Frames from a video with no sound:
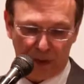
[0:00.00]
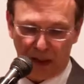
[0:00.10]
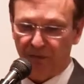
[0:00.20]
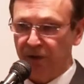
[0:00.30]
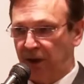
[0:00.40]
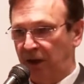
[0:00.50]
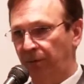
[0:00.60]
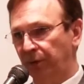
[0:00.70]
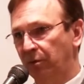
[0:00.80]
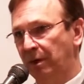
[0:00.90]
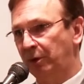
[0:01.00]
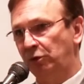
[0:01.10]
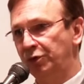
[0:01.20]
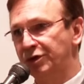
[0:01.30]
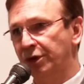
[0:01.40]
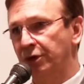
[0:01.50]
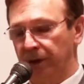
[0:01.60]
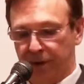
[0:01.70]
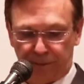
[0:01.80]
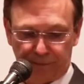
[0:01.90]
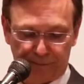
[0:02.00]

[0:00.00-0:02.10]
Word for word: et éviter des problèmes de toutes sortes.